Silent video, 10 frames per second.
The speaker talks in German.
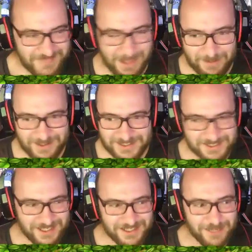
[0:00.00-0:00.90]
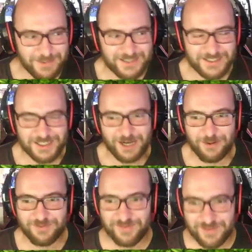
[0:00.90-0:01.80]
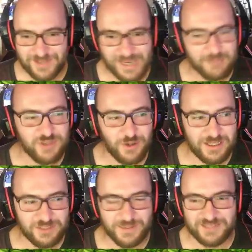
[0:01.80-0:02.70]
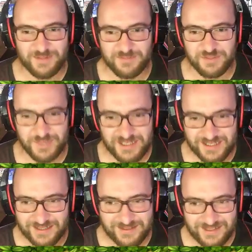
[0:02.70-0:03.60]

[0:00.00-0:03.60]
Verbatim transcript: Aber ich, ich gehe mir das nicht kaufen. Dann habe ich auch keinen Spaß mehr am Spiel.